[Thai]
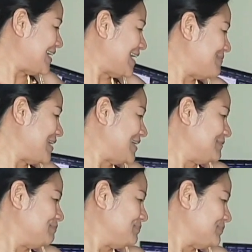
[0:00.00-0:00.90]
ครับยัง
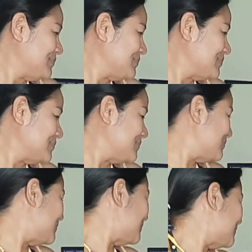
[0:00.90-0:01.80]
ไม้ไม้
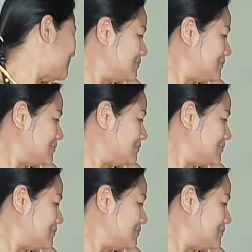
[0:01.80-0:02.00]
คือ